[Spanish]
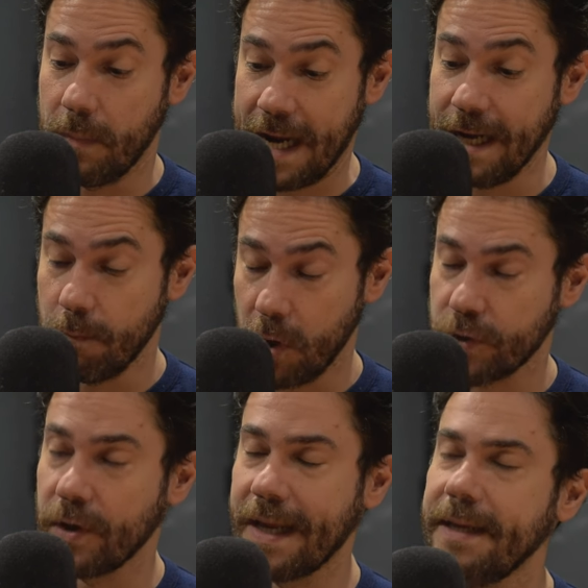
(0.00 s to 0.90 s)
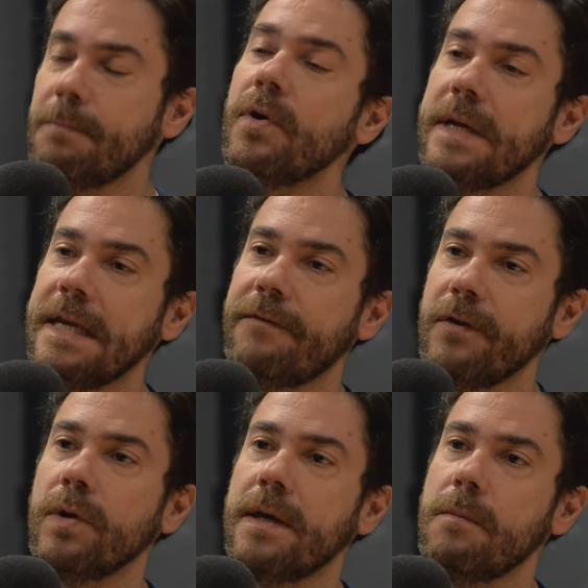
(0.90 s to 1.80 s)
el bolsonarismo y la
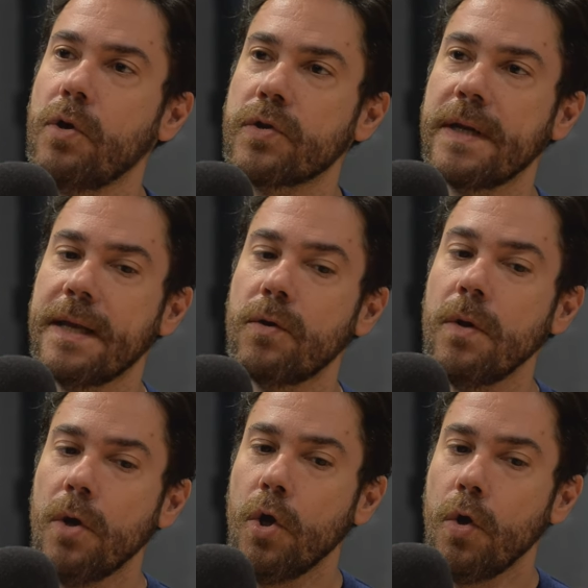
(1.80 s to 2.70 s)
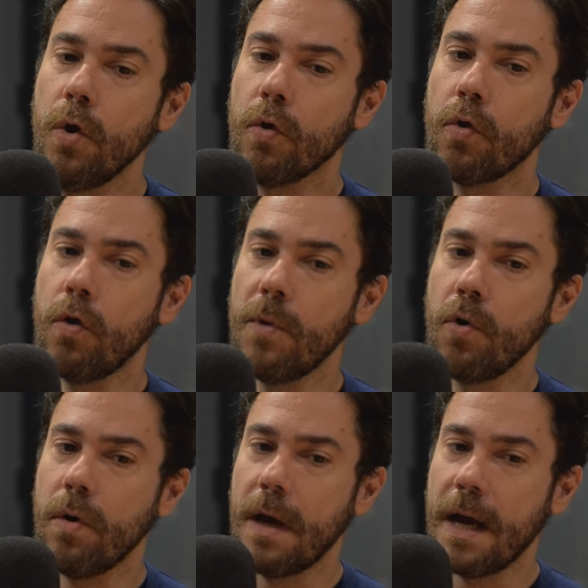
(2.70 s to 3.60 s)
figura de Bolsonaro
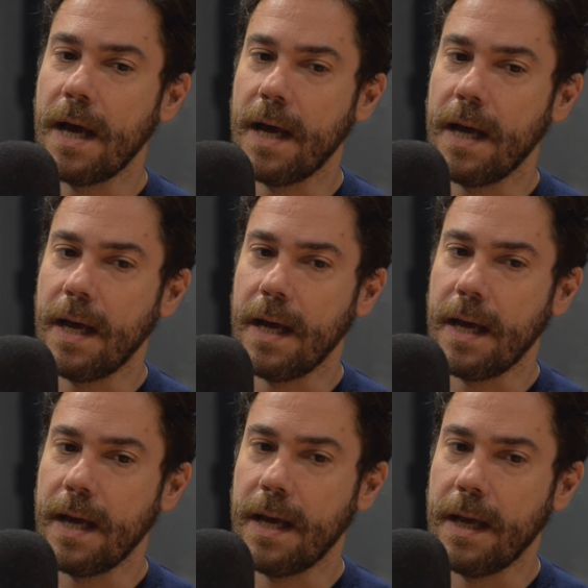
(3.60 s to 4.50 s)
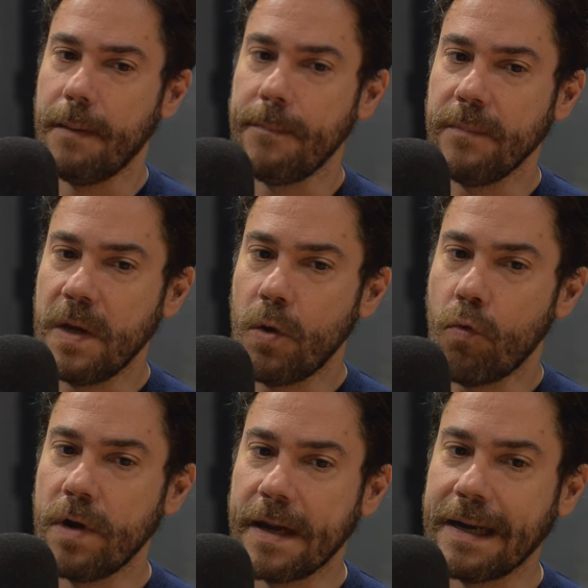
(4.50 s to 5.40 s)
como a,
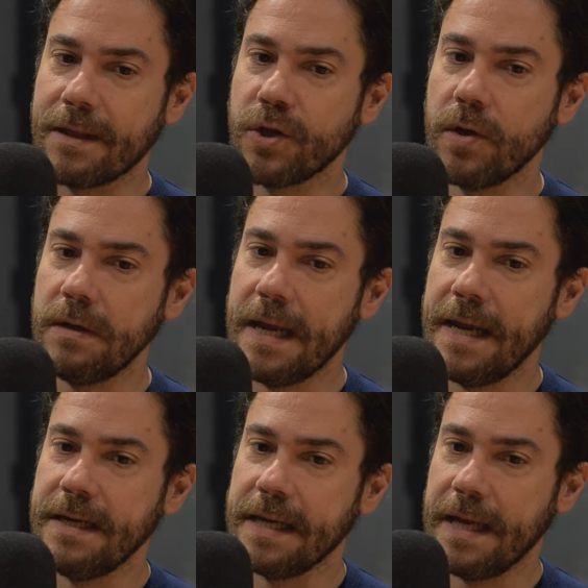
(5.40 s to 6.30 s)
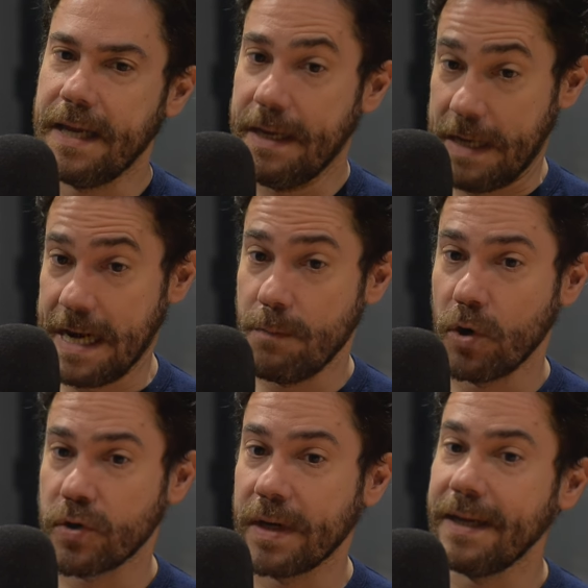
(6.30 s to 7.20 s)
una relación en que el
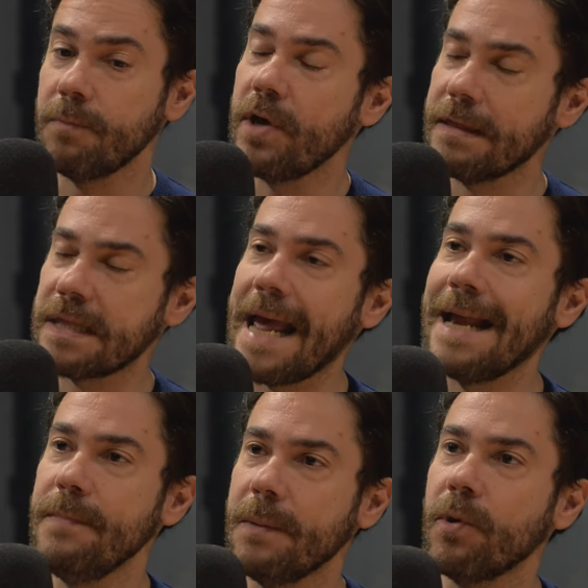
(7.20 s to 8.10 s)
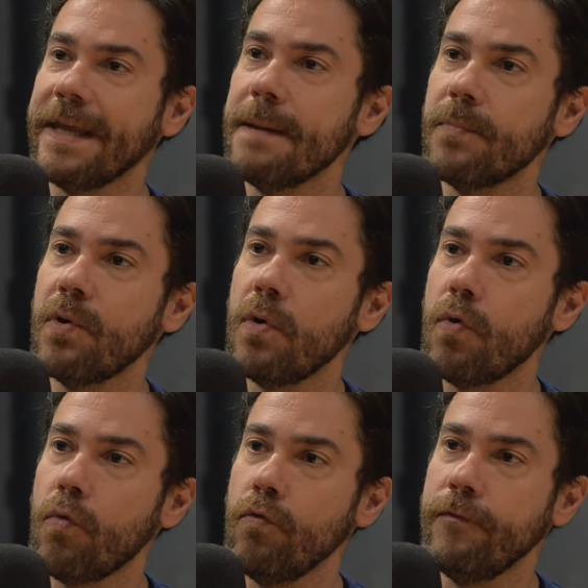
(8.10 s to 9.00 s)
bolsonarismo es al mismo tiempo
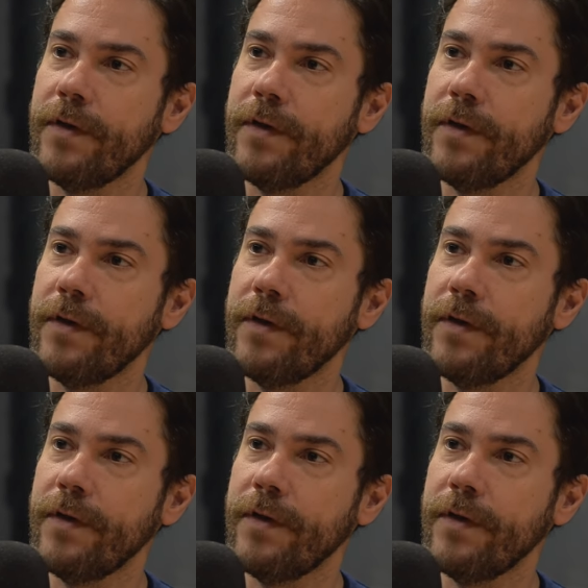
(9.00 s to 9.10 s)
un